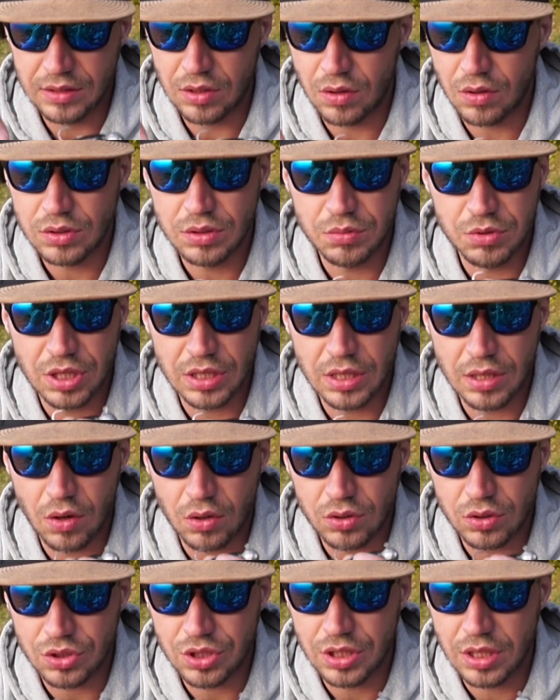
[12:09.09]
To o, tym się,
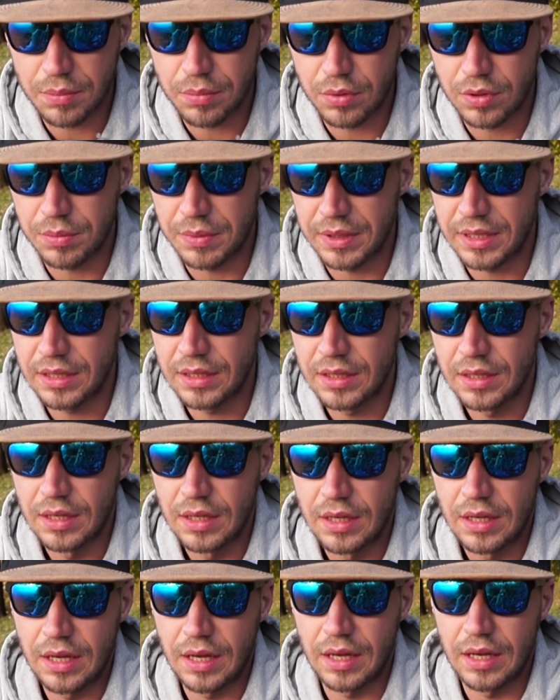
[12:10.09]
o to się nie bójmy,
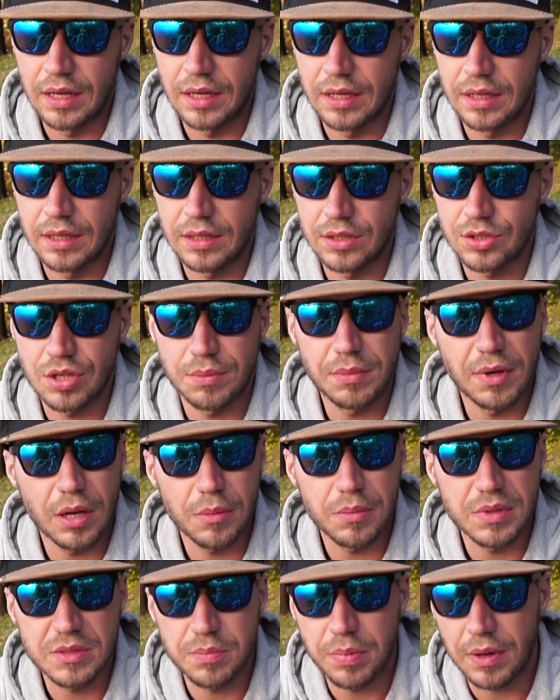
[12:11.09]
e, że
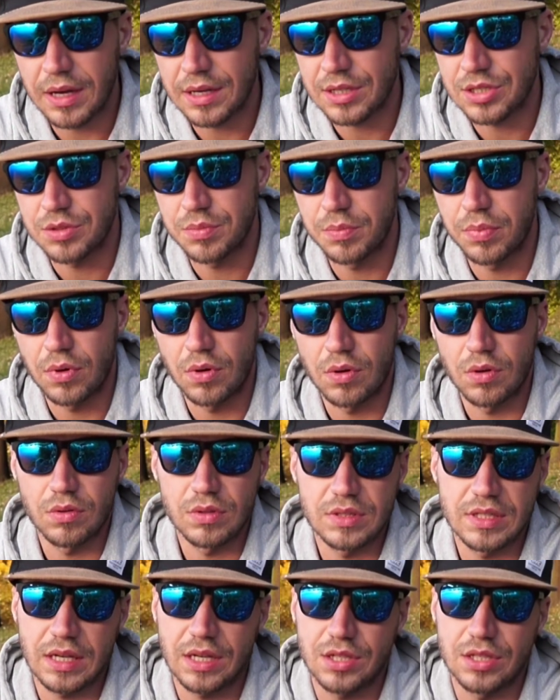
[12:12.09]
miałaby spaść,
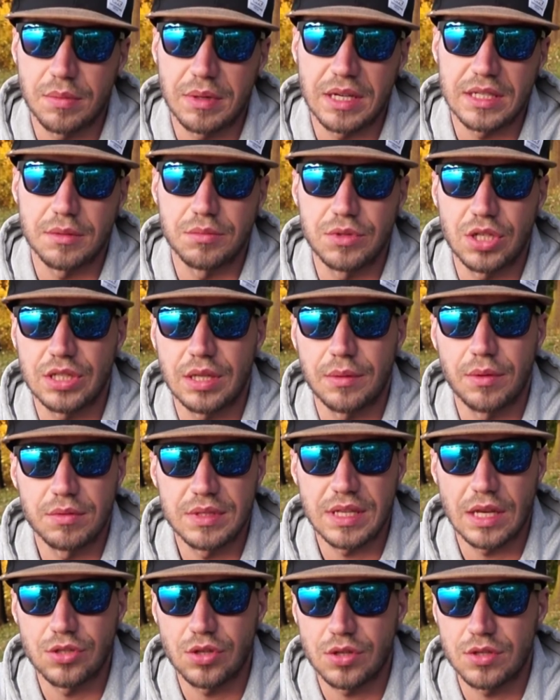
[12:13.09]
bo za każdym razem gdzieś tam ją
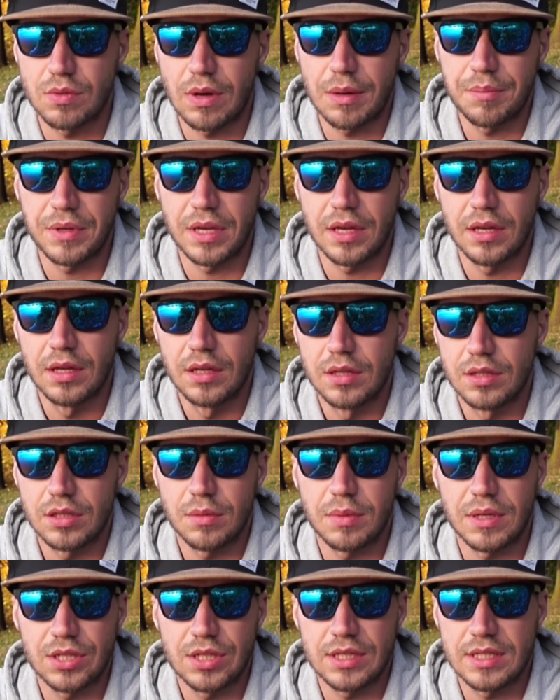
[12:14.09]
zadzior złapie.
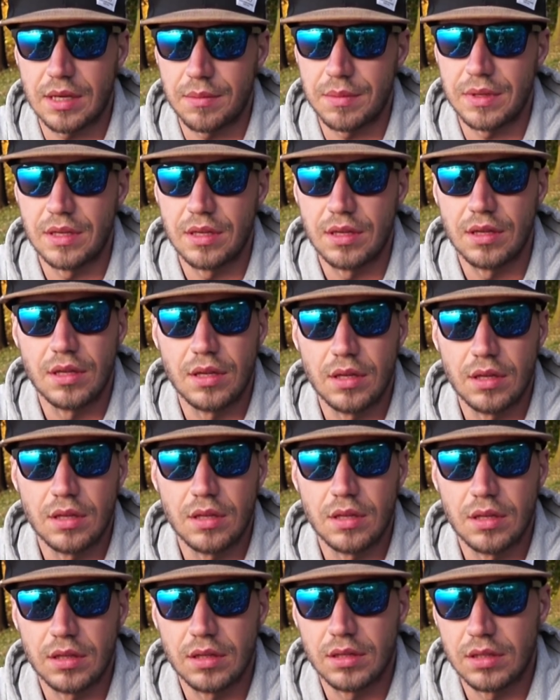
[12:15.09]
Zobaczcie sami.
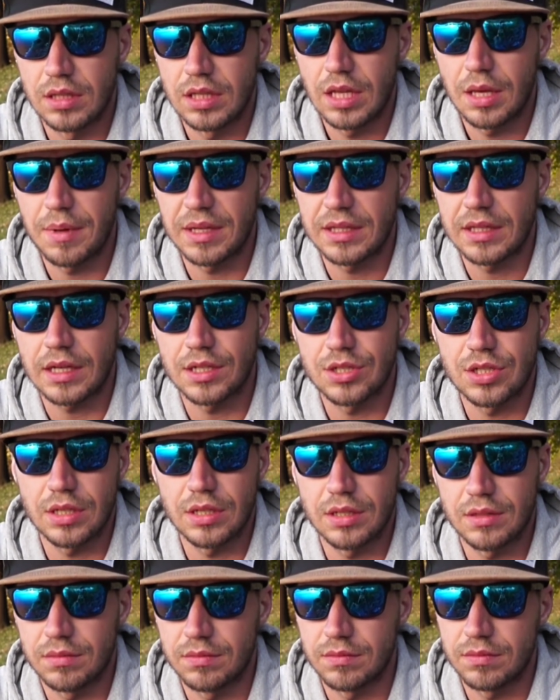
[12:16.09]
Nie ma tak,
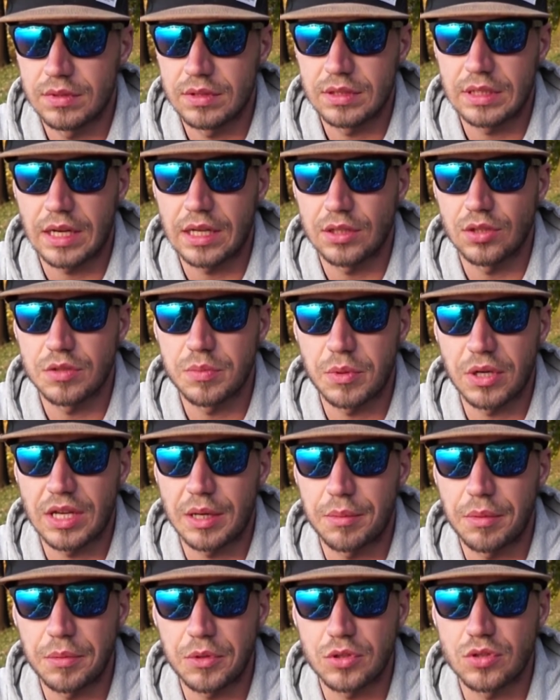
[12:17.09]
że taka
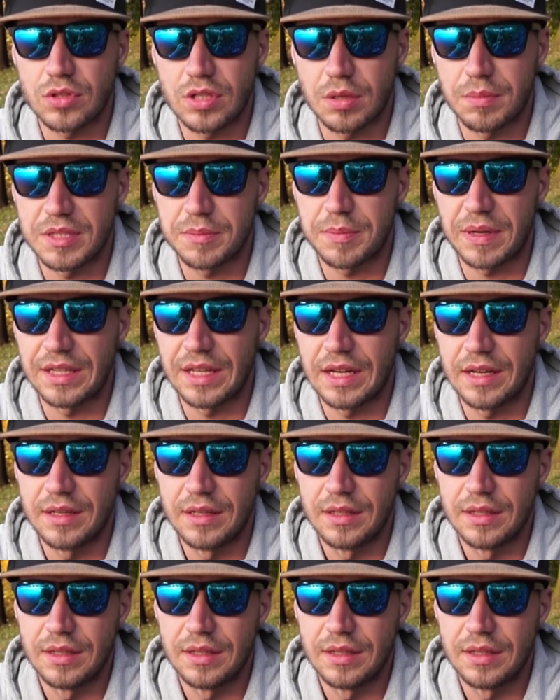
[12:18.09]
dozbrojka po prostu sobie spada.